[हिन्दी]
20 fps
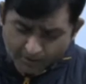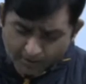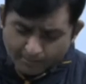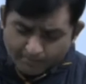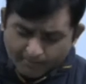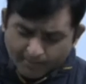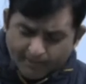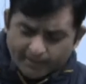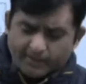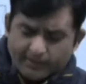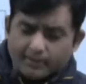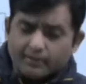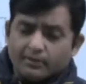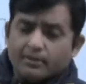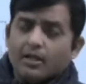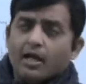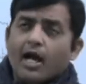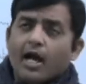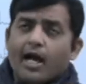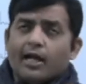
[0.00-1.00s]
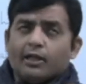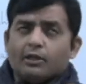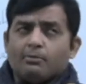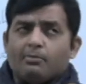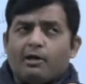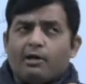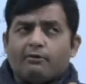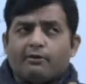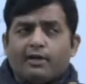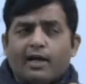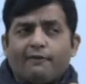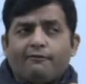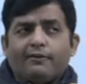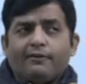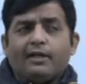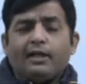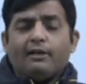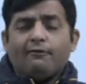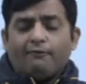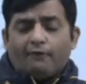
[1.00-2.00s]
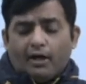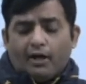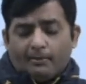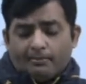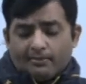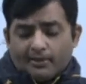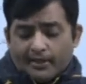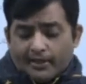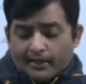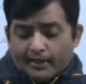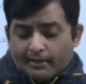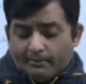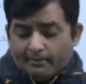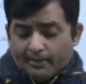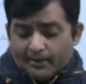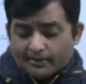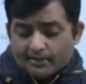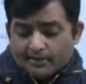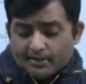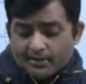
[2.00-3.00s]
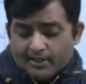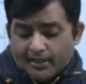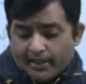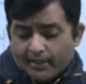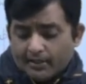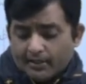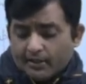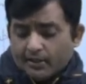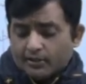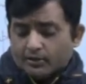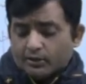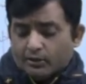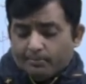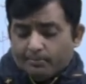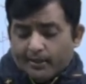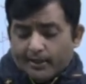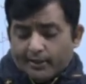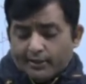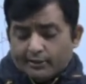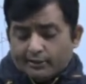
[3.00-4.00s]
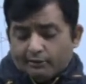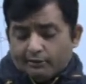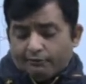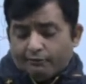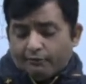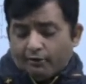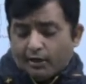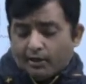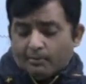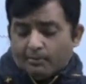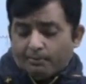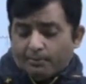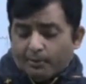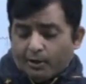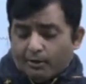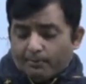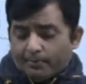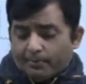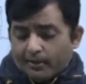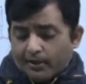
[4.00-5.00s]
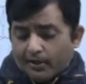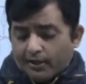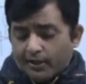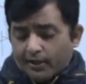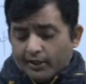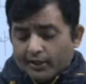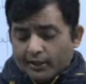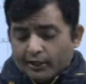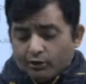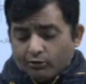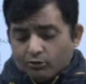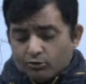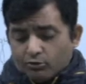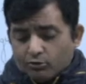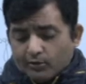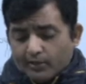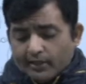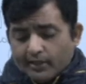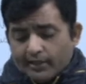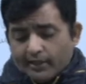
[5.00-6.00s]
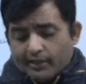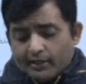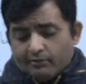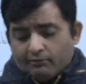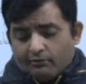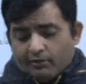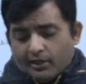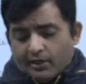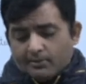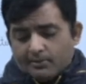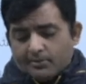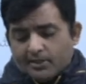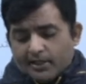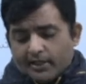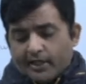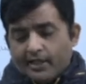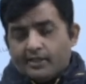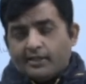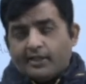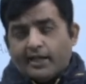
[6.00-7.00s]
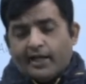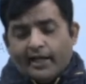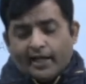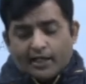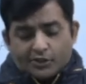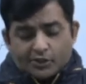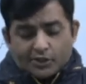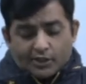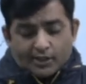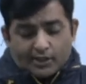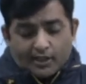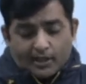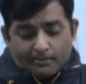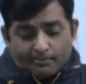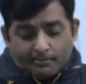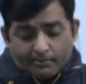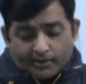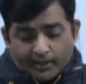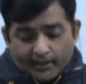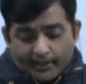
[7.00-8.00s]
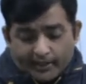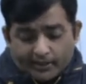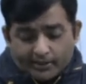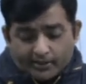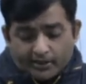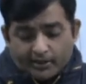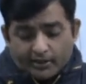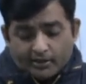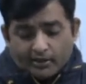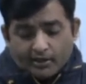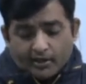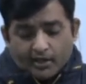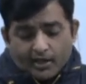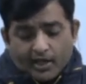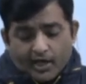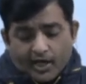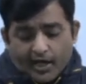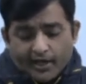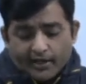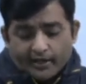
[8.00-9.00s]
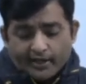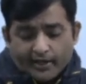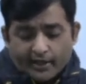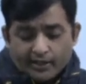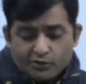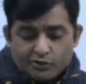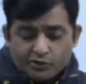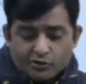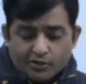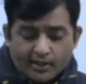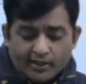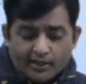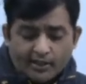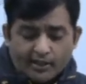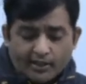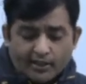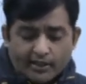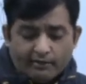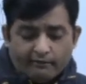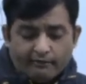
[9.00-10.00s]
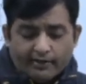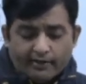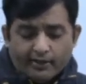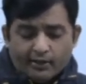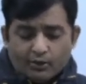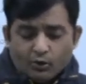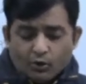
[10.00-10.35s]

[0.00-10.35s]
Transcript: बट ऑटोबायोग्राफिकल फॉर्म की अगर बात की जाए तो बट द फॉर्म प्रॉपर यूजली इन्वॉल्व द इंटरक्शन ऑफ करेक्टर an external event